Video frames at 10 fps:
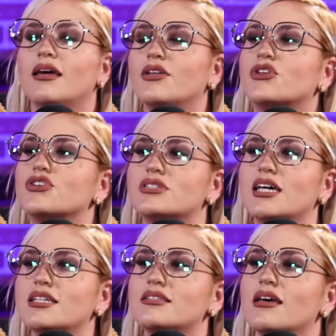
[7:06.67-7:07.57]

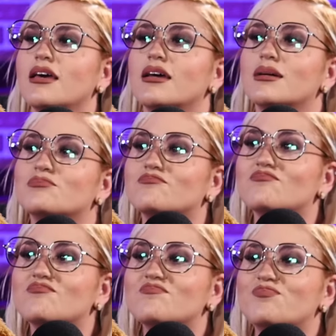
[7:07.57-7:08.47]
Entonces,
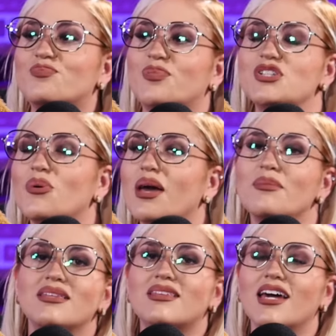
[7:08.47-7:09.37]
mm, pues
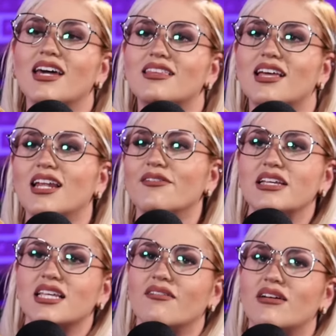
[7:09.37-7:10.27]
obviamente
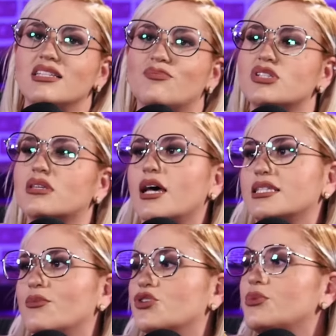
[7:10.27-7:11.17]
Televisa iba a decir, pues, ¿qué
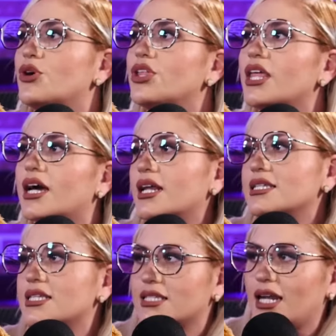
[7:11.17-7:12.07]
hacemos? Ni modo de dejar
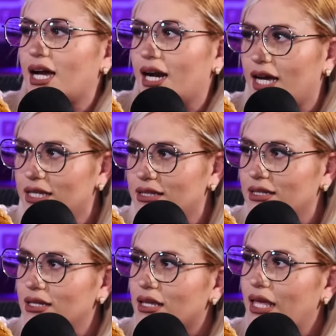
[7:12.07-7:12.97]
que se salga Arat,
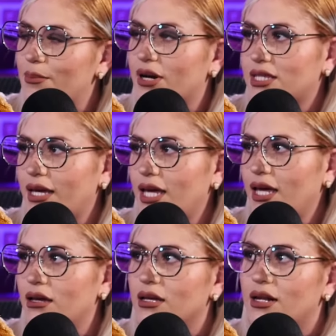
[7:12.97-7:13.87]
que
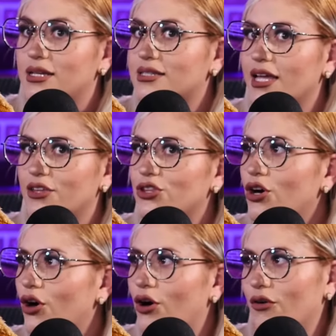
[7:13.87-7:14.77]
aparte le está
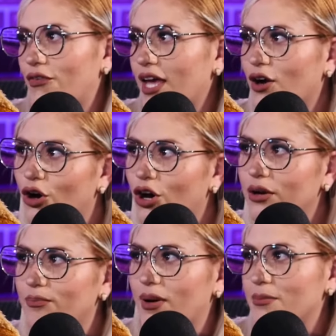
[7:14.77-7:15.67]
yendo
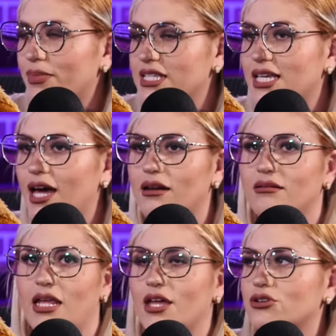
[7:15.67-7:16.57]
fregón para empezar,
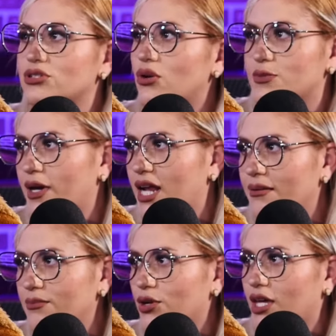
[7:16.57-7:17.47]
ni ellos se lo
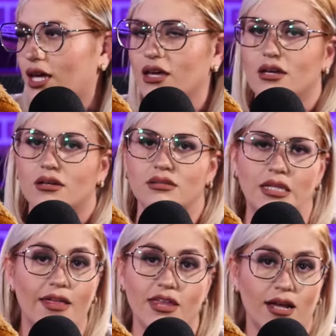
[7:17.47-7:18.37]
esperaban porque
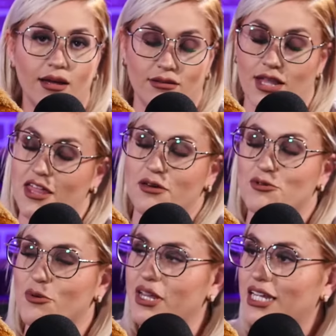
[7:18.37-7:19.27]
nadie, nadie
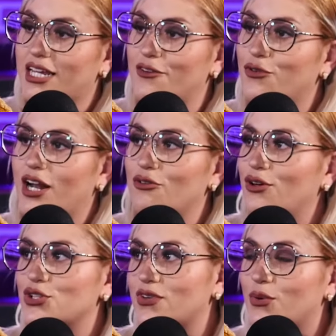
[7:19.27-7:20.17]
vio venir que fuera
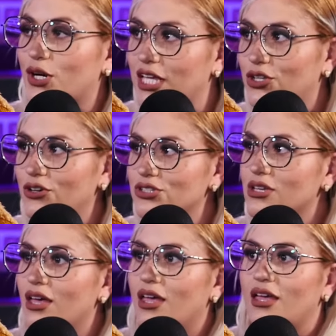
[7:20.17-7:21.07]
uno de los
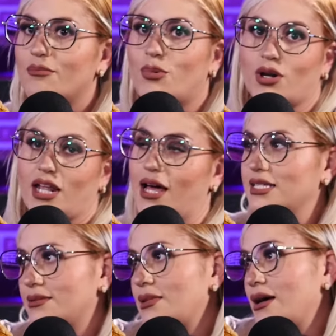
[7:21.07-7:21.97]
favoritos. Porque
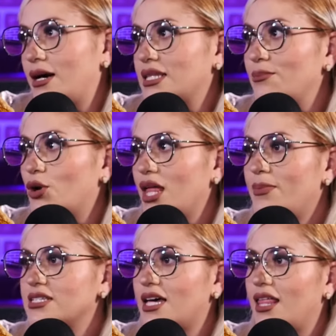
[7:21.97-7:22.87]
la
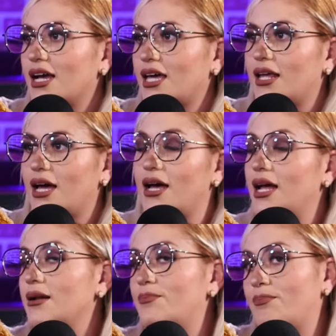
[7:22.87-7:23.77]
temporada pasada, que
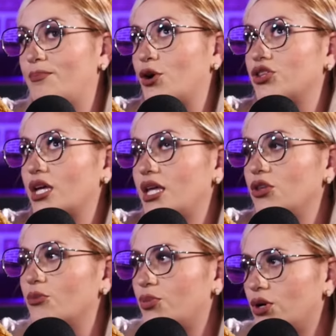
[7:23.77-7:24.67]
era el
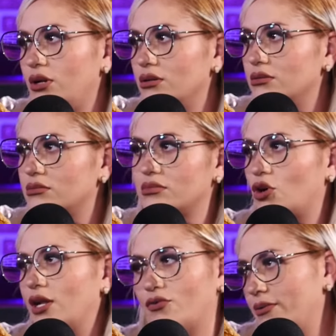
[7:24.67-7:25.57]
protegido Paul,
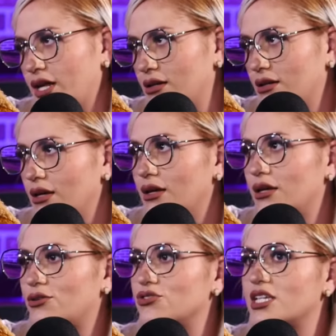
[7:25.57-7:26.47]
no le fue bien.
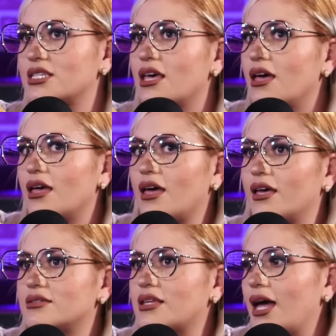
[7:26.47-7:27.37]
Entonces,
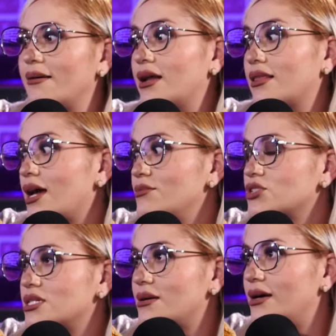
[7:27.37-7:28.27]
este, a ver,
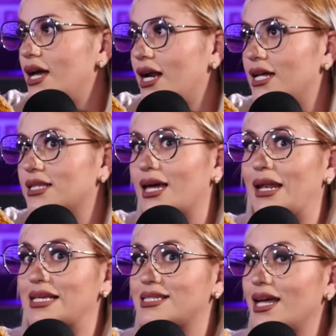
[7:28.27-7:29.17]
dejamos que se vaya ahora,
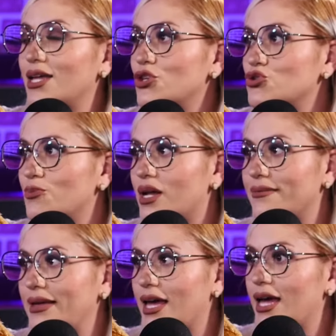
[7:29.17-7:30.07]
que le está yendo
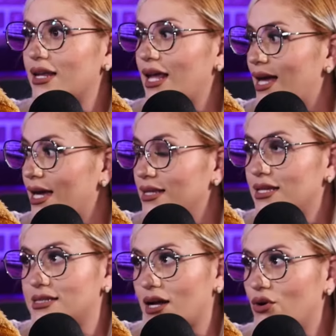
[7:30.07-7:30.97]
súper bien, que la
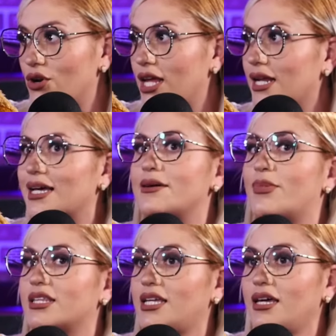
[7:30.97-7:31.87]
gente está con él, que
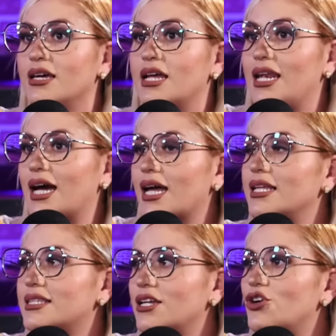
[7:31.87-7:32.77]
aparte la
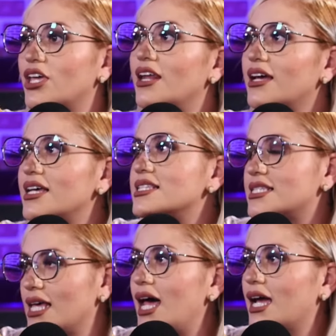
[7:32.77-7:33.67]
gente no quiere que
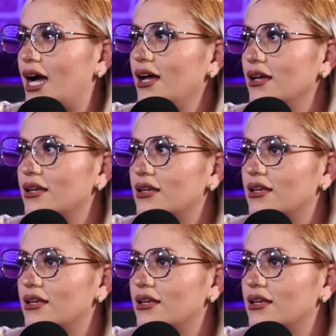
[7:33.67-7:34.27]
se salga.